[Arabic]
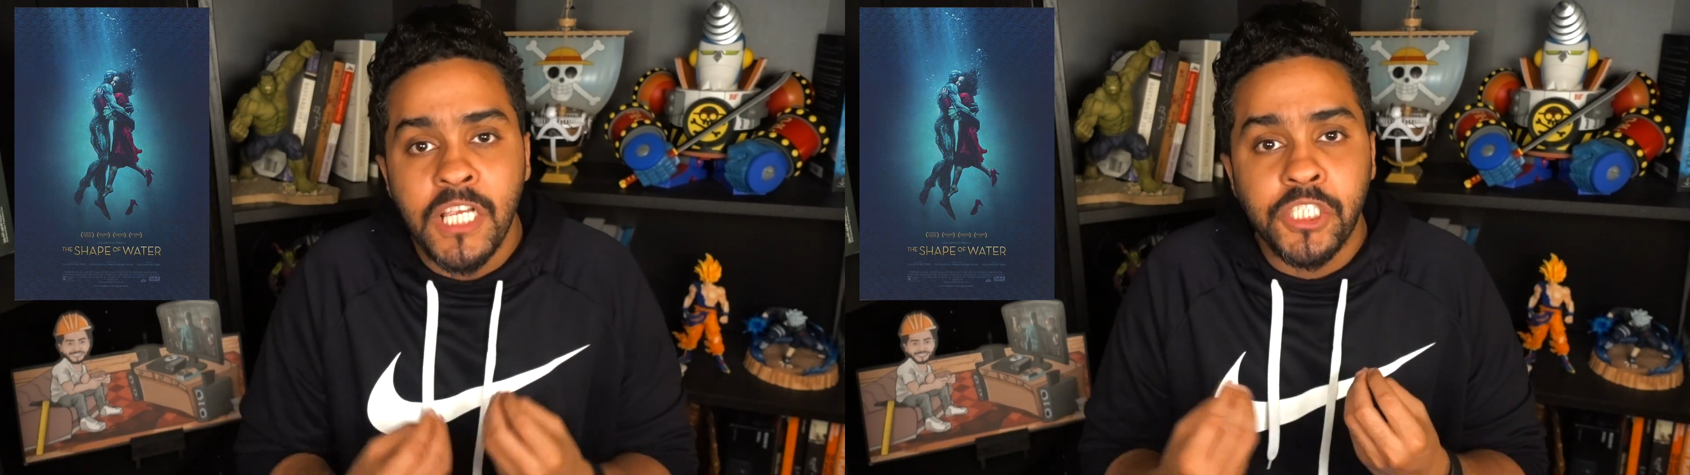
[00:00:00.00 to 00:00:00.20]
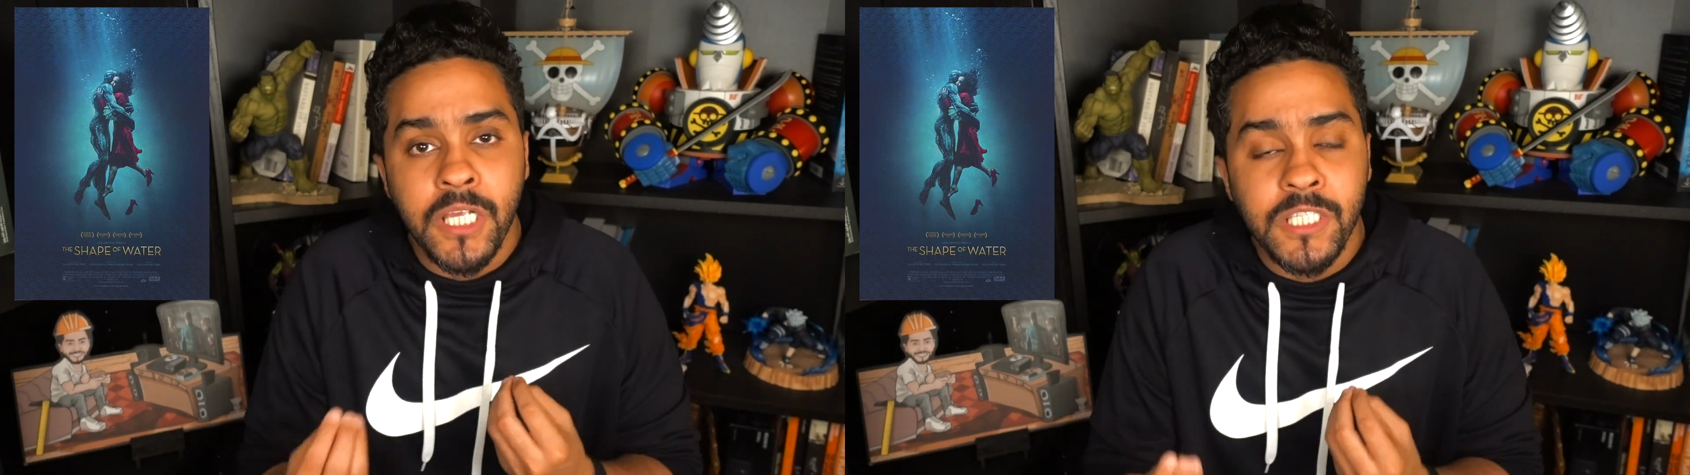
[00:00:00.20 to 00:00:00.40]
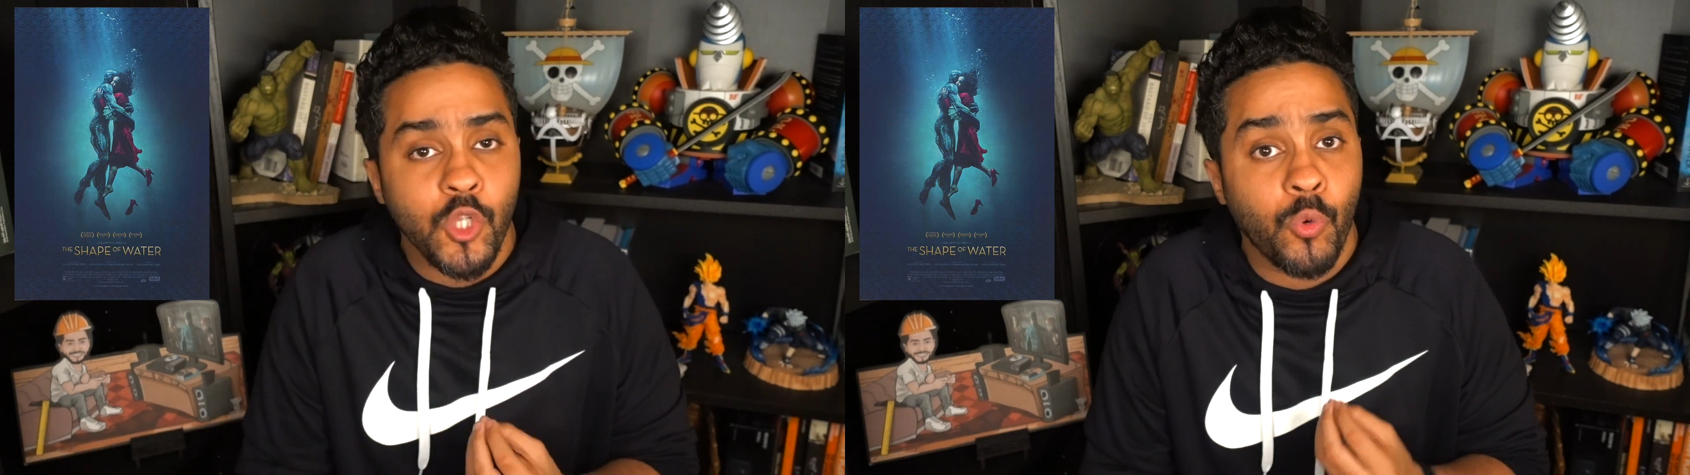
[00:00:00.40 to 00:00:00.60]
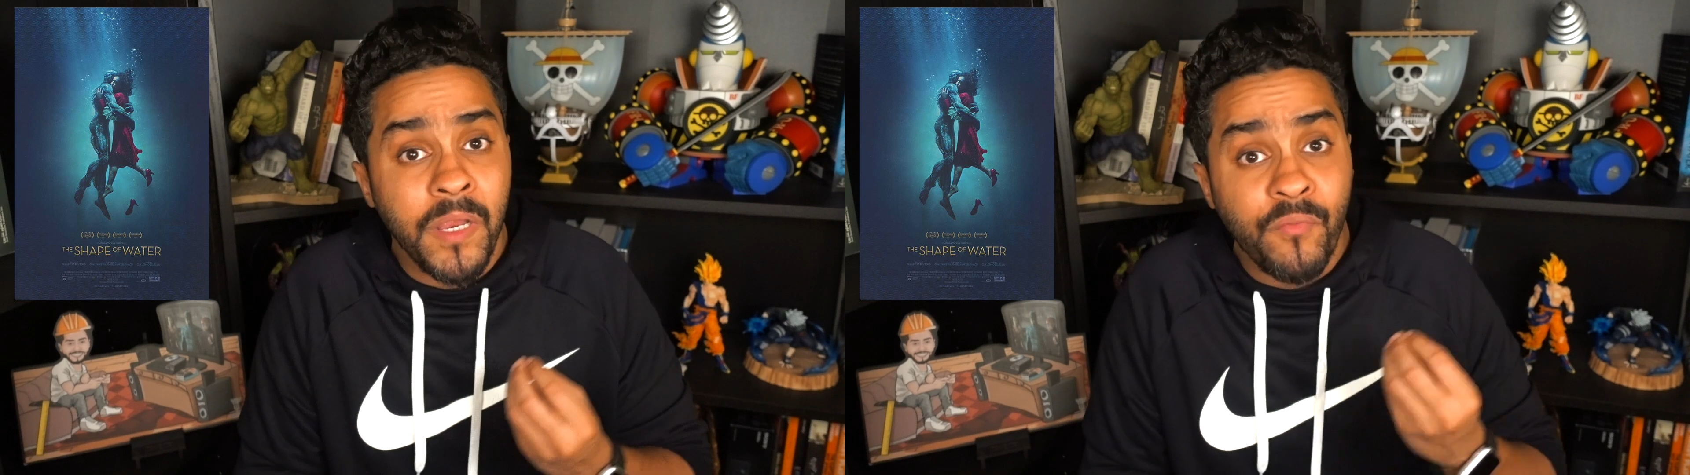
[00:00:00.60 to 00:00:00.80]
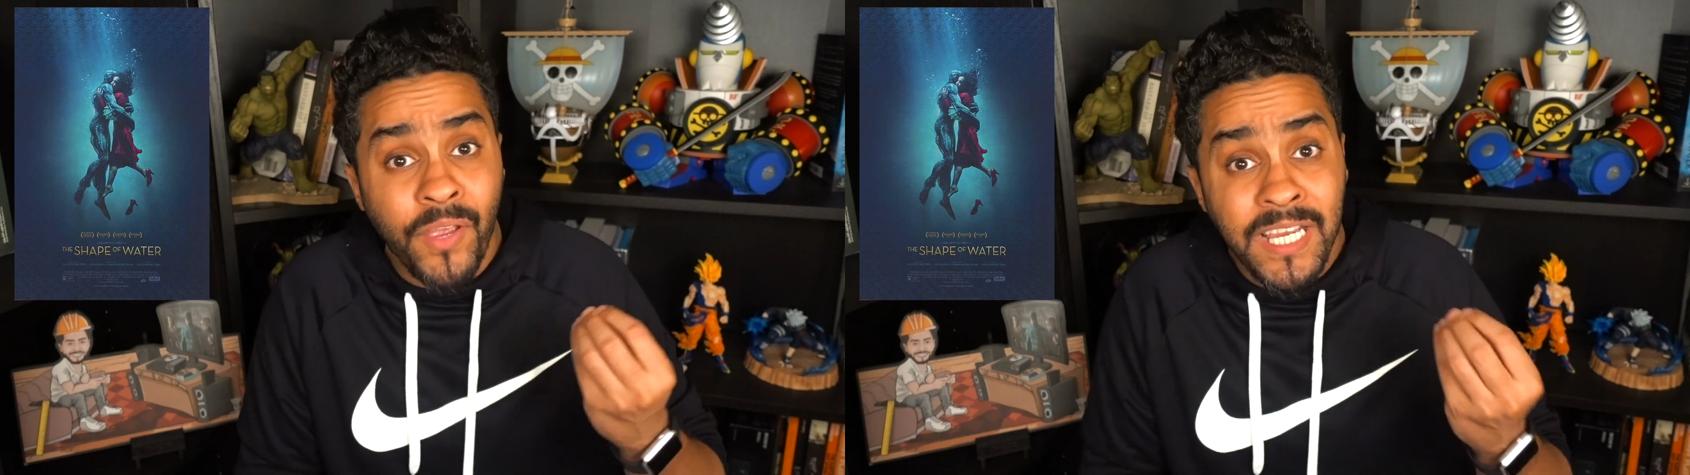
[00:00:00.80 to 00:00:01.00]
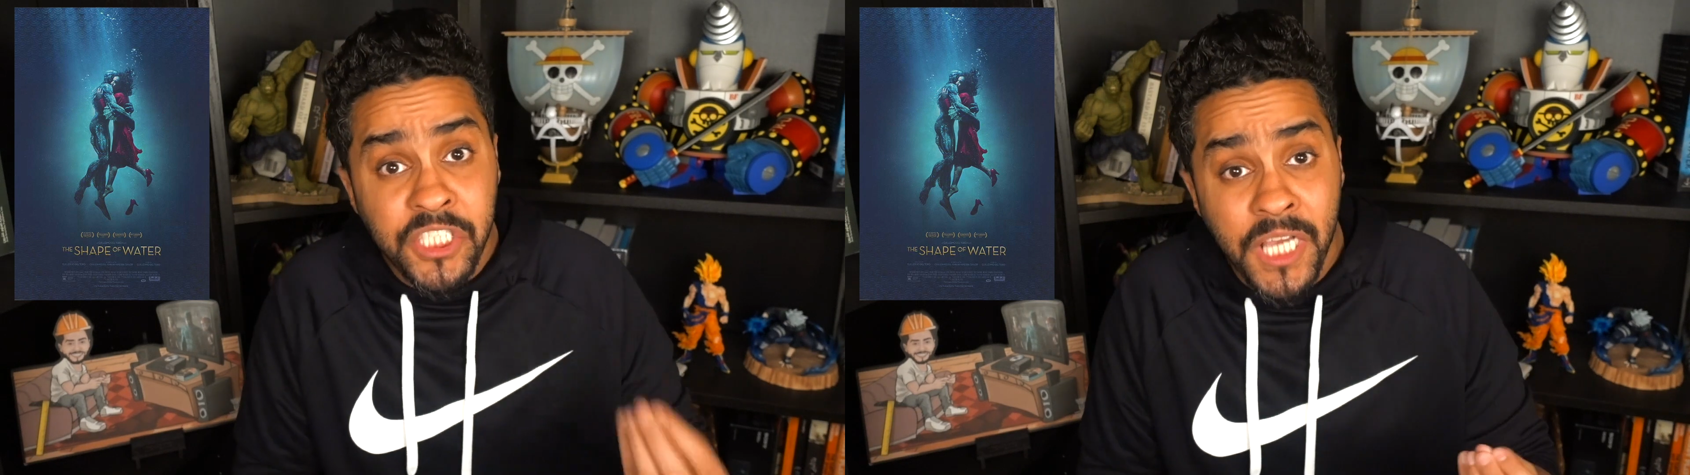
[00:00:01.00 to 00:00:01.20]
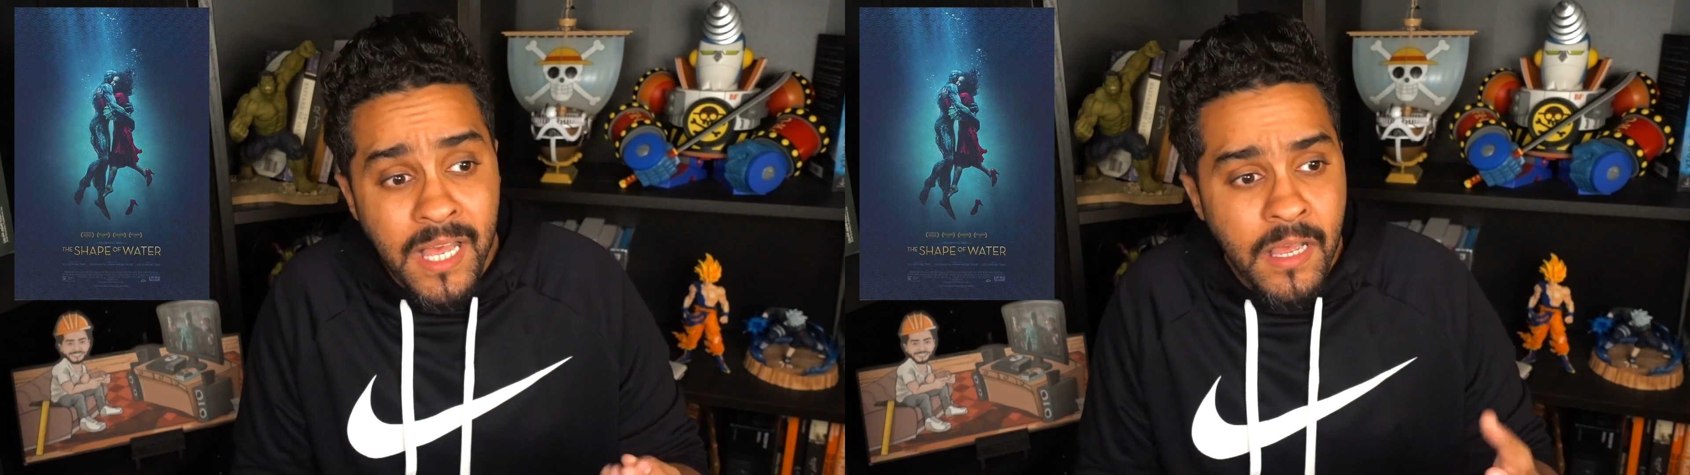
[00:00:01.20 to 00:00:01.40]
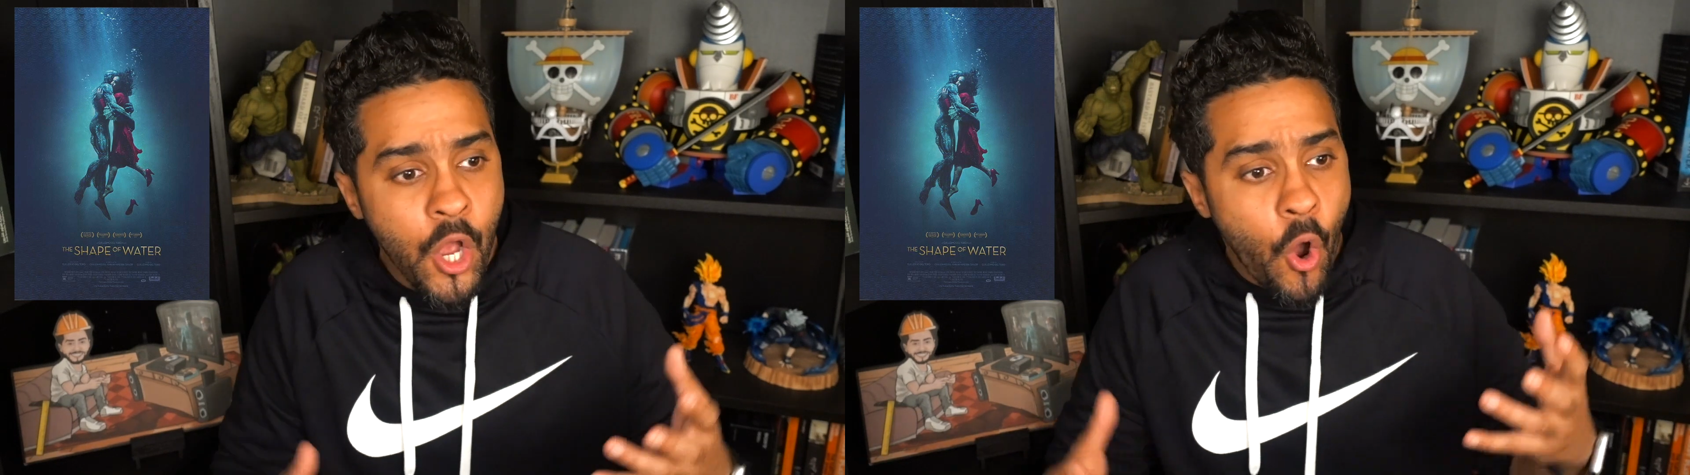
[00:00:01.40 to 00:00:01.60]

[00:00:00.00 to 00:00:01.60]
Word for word: ايش اصله ومن فين جاء